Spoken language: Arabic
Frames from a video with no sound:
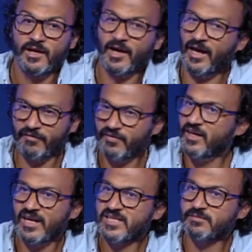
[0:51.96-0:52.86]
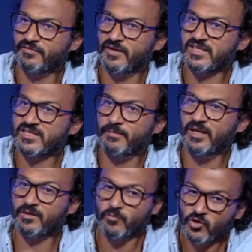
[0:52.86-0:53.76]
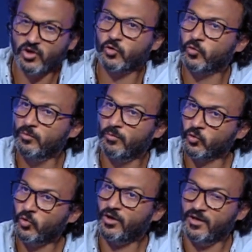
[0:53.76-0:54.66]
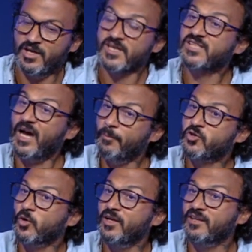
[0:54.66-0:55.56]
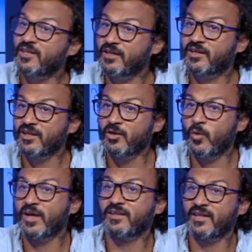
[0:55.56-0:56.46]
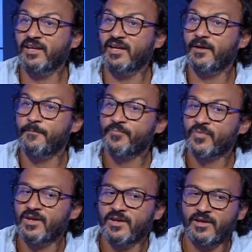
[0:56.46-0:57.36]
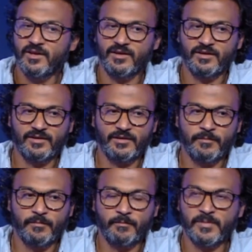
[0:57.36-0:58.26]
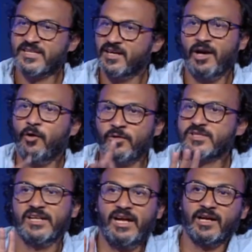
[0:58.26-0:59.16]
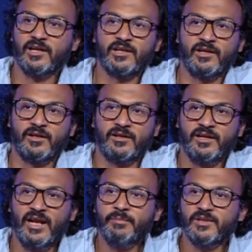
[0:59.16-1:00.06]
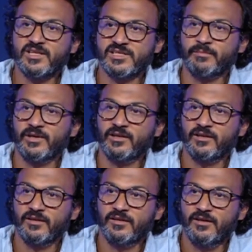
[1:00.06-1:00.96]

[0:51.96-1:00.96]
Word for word: عارف ان الازمه في نادي الزمالك ممكن تكون موضوع صعب شويه نتيجه ان الوقت ضيق بس انا هوصل حاجه للعيب نادي الزمالك